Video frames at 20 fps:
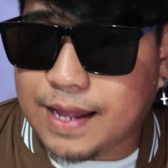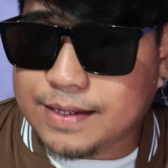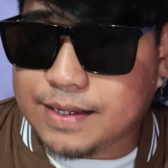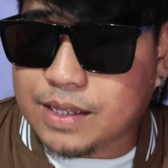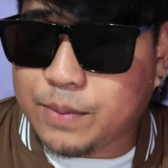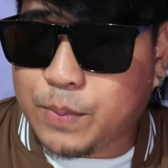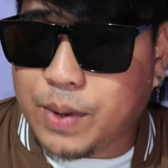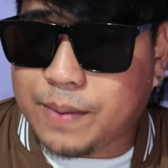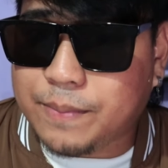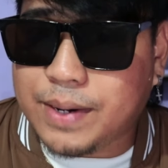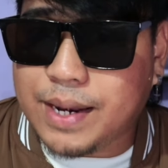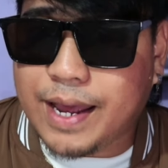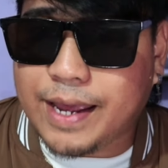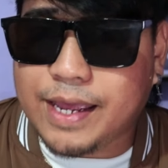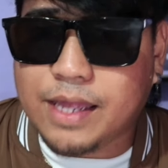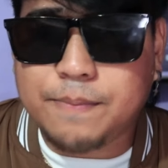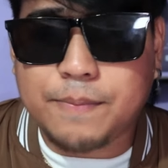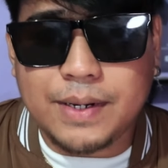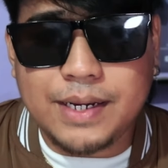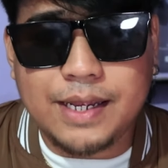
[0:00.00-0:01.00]
natin
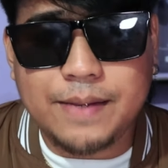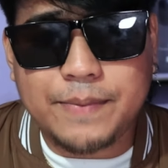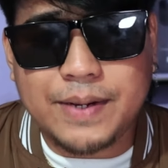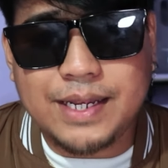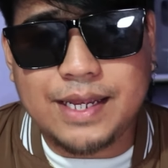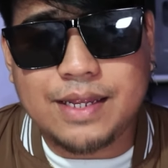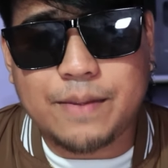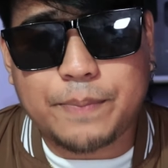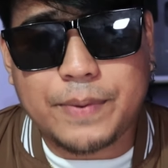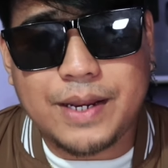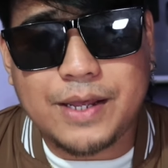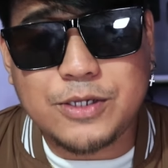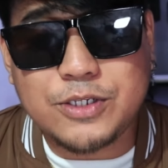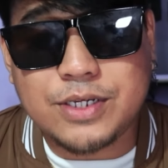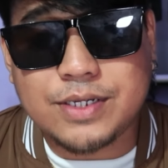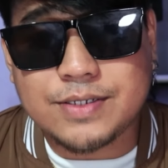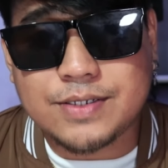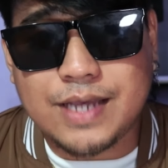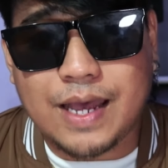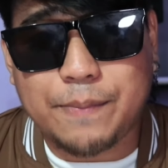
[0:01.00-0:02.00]
namamalayan, mali-mali na pala yung
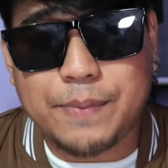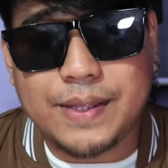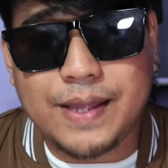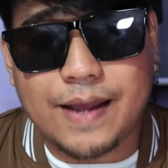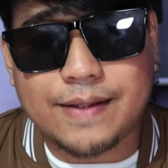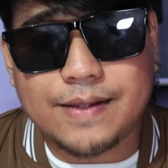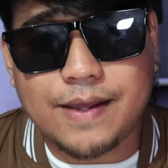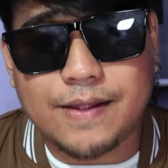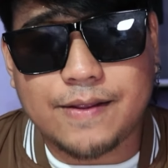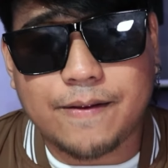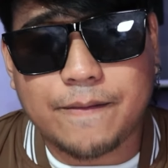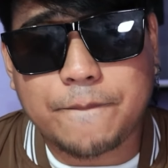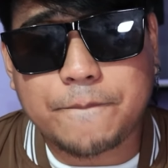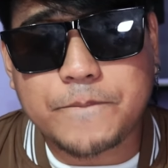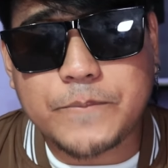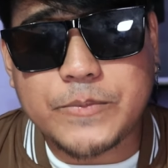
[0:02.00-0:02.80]
sinasabi natin. Well,